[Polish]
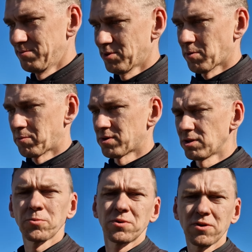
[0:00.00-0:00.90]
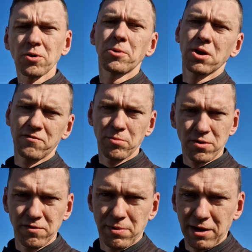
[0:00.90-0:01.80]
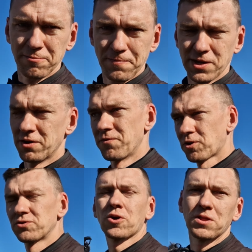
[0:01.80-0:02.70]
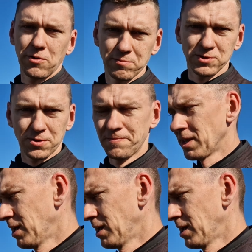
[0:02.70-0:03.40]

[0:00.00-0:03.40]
Podoba mi się. Dobry, dobrego wyboru wybrałem, e, dokonałem, sorry,